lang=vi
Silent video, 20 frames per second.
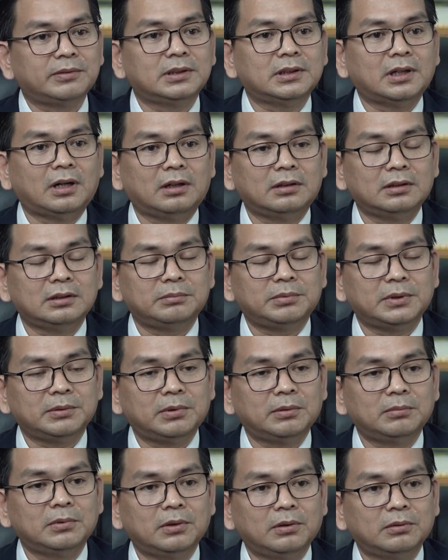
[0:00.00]
thưa ơi vì
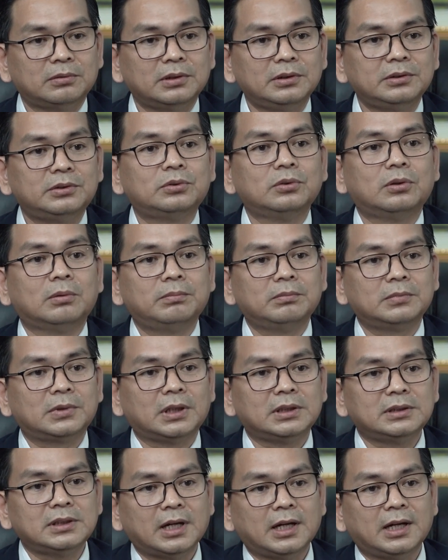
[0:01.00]
phục lô nó chuột
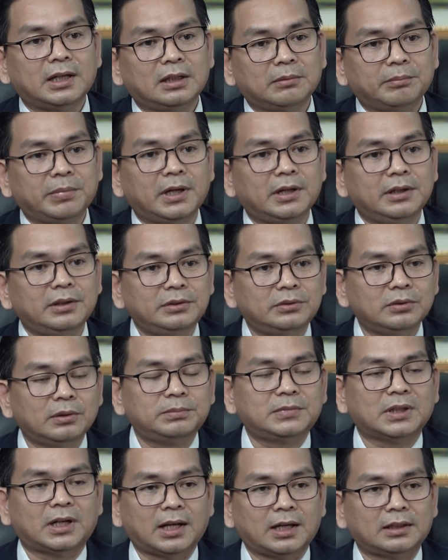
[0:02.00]
nơi han để pay
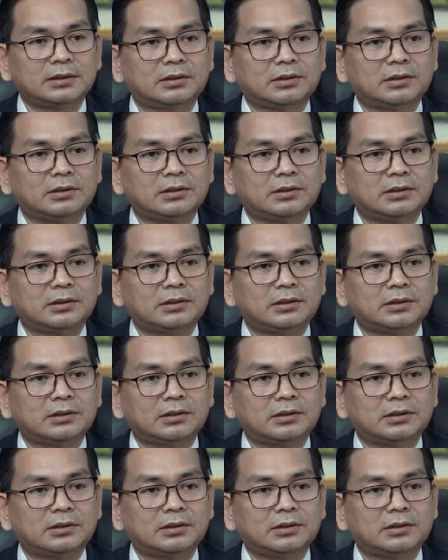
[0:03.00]
chuột trở lại